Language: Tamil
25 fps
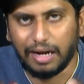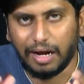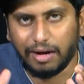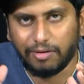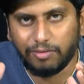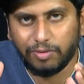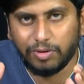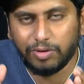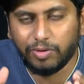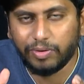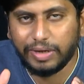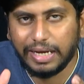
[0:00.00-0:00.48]

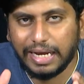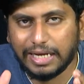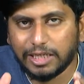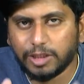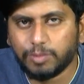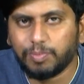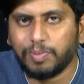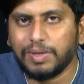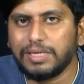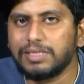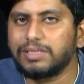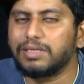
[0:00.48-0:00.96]
அவங்களுடைய
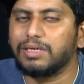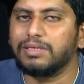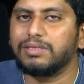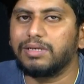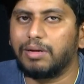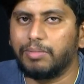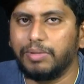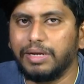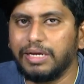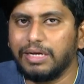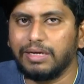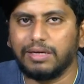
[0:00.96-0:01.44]
எக்ஸ்பென்சஸ்
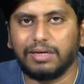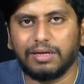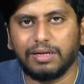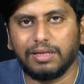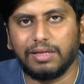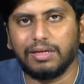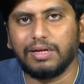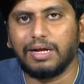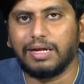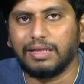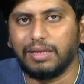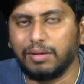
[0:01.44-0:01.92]

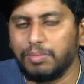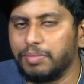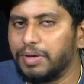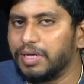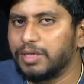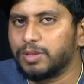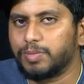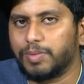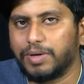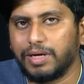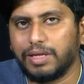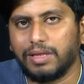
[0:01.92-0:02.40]
அப்படிங்கிறது அதை
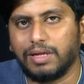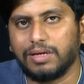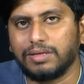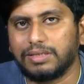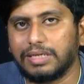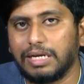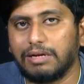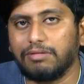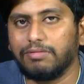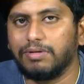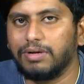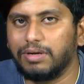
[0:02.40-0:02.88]
பேஸ் பண்ணி தான்
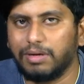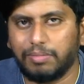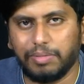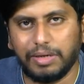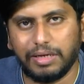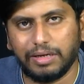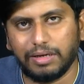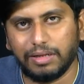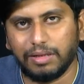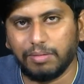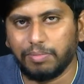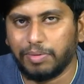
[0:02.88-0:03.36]
செலவுகள்
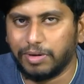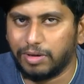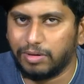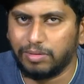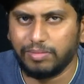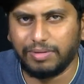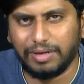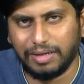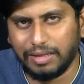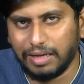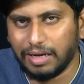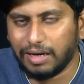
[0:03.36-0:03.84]
அப்படிங்கிறத
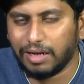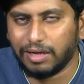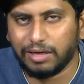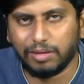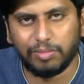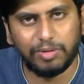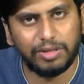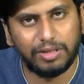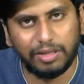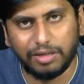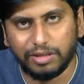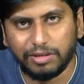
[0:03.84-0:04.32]
பண்ணணும் இது
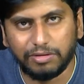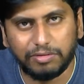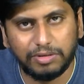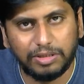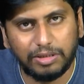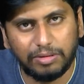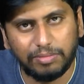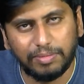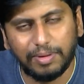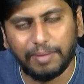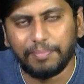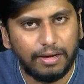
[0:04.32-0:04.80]
எல்லாருக்குமே தெரிஞ்ச
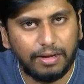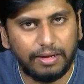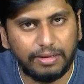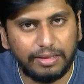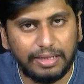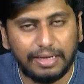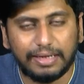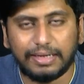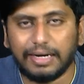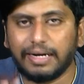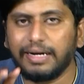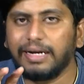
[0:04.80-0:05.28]
விஷயம் தான்
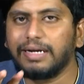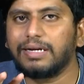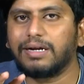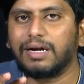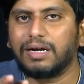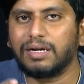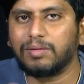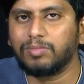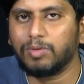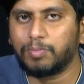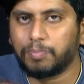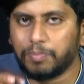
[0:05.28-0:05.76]
இந்த கிரெடிட்
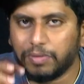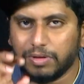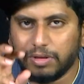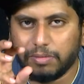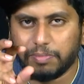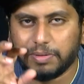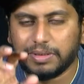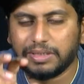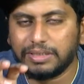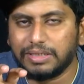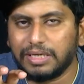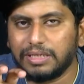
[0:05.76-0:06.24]
கார்டை முப்பது
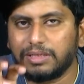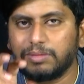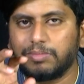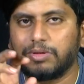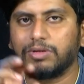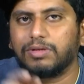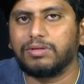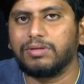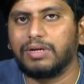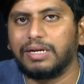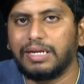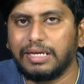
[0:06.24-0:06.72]
பர்சன்டேஜ்
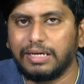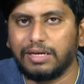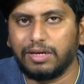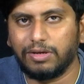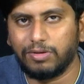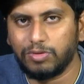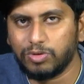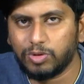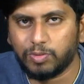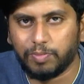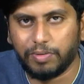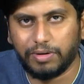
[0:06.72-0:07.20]
மட்டும்தான் நீங்கள்
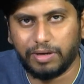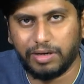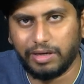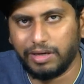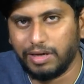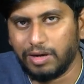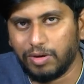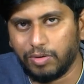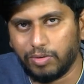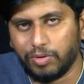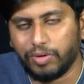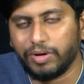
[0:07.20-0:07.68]
யூஸ்
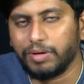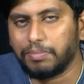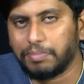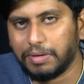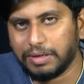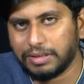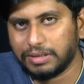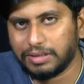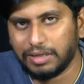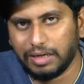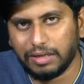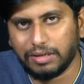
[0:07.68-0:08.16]
பண்ணுறீங்க உங்களுடைய
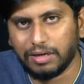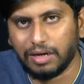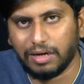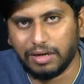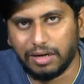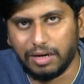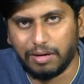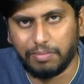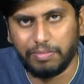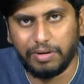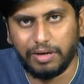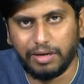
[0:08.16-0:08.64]
பர்சனலுக்காக
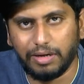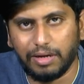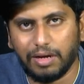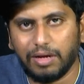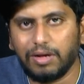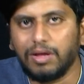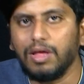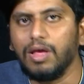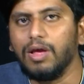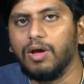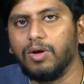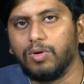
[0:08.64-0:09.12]
அப்படின்னா
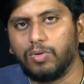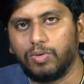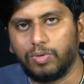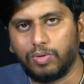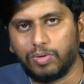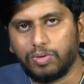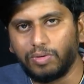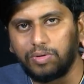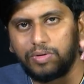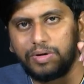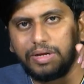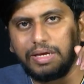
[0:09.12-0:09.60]

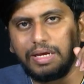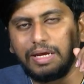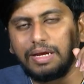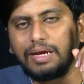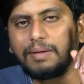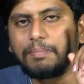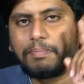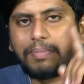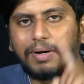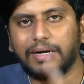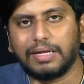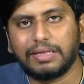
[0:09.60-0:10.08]
உங்களுடைய
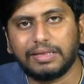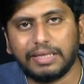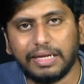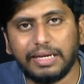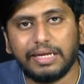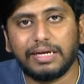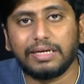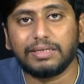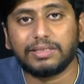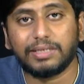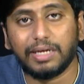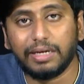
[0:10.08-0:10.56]
பணத்தை
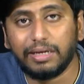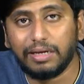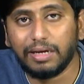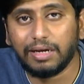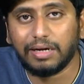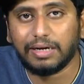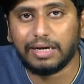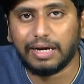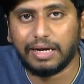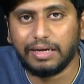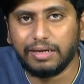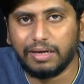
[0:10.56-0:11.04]
நீங்கள்
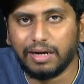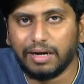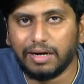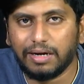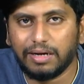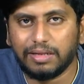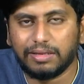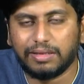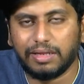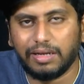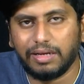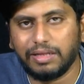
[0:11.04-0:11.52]
சரியாக
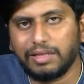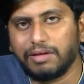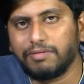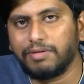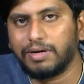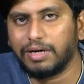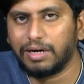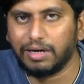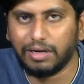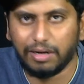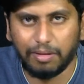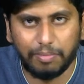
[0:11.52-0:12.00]
கையாள
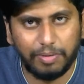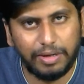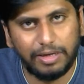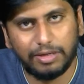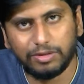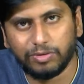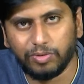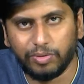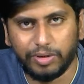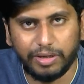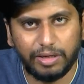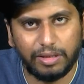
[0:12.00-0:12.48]
தெரிந்தவர்கள்
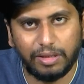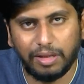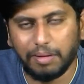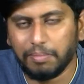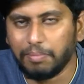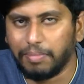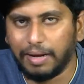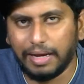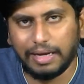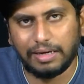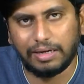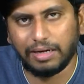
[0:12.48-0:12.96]
அப்படின்னு சொல்லிட்டு தான்
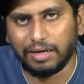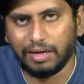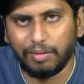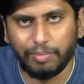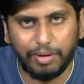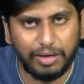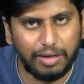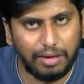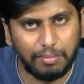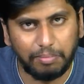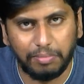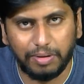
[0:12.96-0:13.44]
பேங்க்
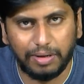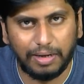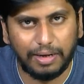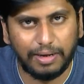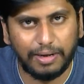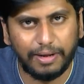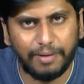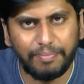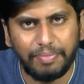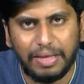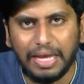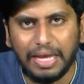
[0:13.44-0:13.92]
எல்லாமே நம்புகிறாங்க